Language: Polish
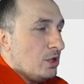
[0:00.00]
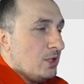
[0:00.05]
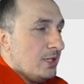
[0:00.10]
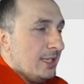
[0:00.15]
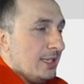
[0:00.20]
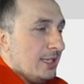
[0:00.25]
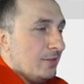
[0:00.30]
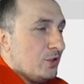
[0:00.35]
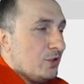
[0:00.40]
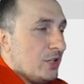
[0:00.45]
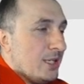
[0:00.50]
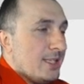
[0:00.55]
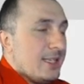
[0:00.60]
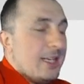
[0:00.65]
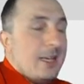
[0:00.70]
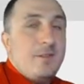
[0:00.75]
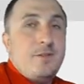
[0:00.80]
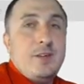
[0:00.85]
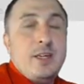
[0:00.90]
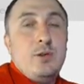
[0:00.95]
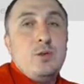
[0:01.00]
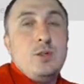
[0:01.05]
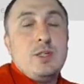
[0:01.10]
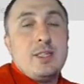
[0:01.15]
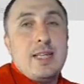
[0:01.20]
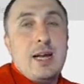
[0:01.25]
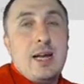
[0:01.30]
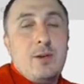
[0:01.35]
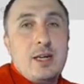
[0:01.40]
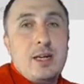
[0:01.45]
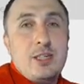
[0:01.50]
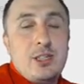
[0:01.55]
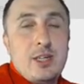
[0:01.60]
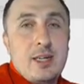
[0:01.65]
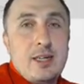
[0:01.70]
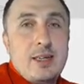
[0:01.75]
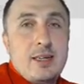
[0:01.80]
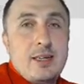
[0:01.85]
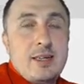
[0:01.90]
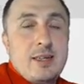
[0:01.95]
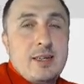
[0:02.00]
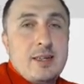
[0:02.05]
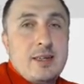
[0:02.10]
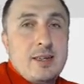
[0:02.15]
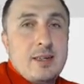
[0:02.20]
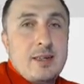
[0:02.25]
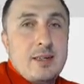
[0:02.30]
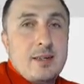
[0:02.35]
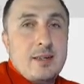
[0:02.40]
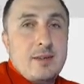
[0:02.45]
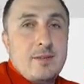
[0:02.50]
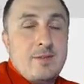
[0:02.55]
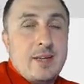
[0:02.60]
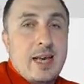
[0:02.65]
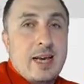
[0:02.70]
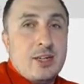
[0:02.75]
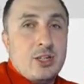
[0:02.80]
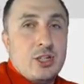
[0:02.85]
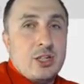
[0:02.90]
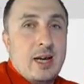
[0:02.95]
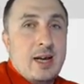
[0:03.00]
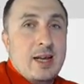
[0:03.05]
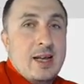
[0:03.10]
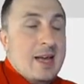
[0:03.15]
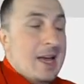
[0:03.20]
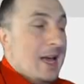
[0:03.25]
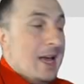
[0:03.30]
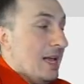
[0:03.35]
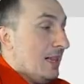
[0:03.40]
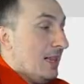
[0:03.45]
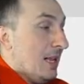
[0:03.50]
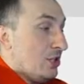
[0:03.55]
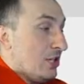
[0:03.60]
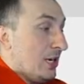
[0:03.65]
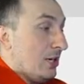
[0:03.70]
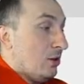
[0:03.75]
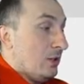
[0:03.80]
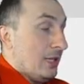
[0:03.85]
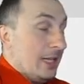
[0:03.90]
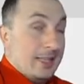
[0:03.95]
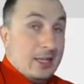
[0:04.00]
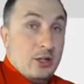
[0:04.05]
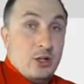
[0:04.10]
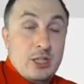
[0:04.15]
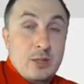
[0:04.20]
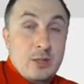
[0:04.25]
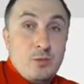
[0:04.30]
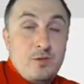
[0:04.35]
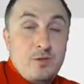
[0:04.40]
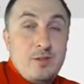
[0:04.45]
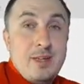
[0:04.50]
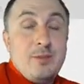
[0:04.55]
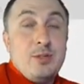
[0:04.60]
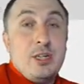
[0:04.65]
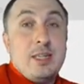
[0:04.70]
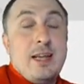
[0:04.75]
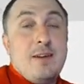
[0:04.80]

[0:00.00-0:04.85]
linii wszystkich figur stała się większa. Dlaczego? Dlatego, że mówiłem, że ta